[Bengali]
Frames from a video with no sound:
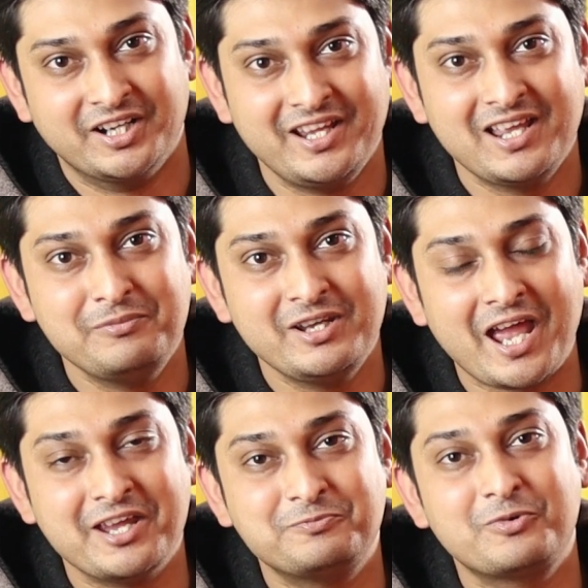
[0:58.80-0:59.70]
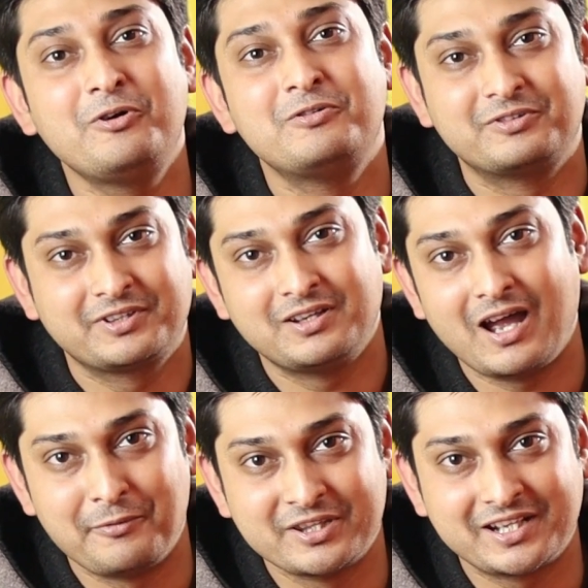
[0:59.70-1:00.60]
রিয়েলমি নাইন প্রো
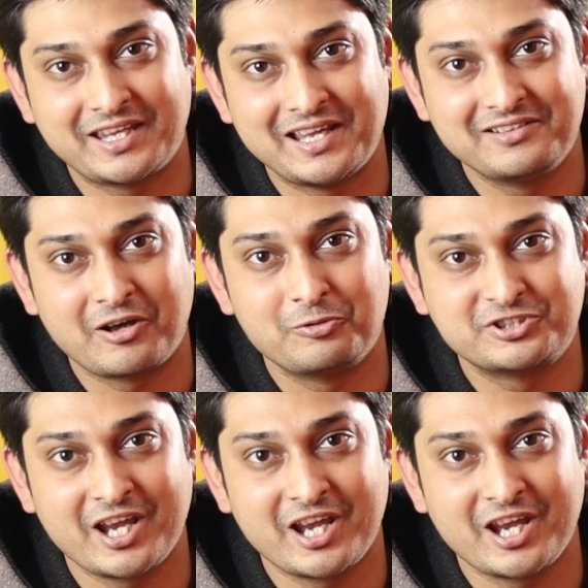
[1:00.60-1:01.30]
আমাদের কে এল রাহুল